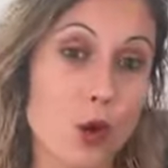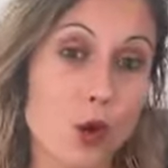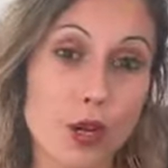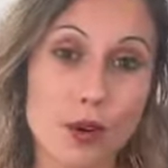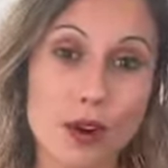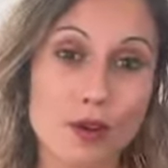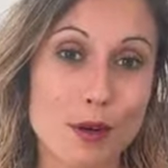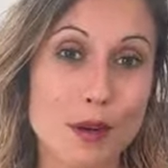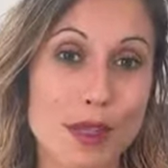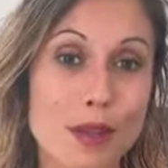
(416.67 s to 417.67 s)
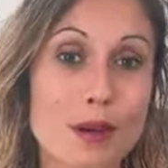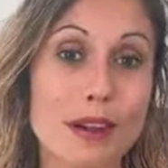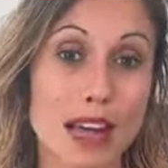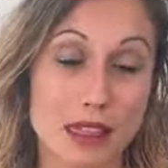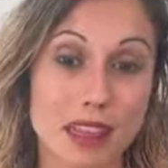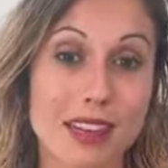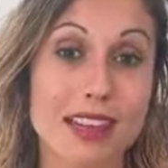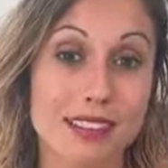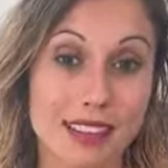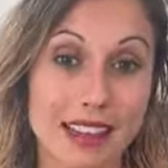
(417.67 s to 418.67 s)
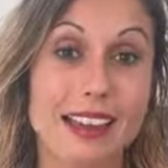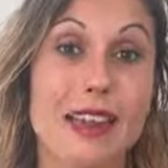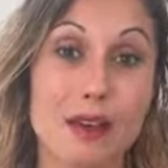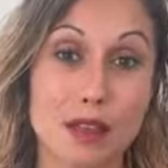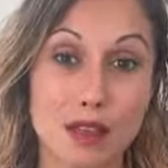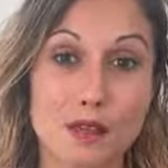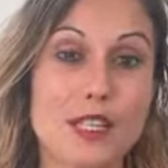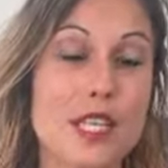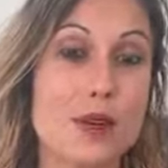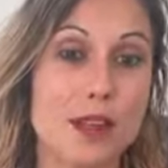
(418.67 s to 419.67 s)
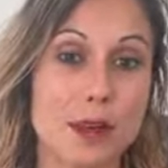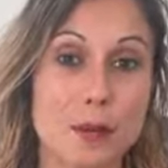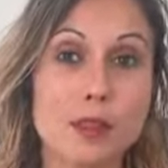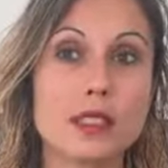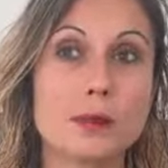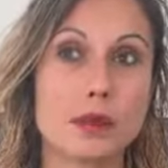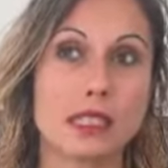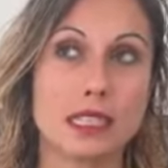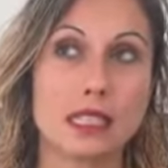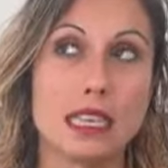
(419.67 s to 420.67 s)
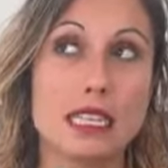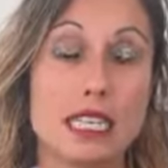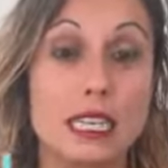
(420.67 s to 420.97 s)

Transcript: o con ninguna formación acerca de ejercicio físico ni deporte, porque la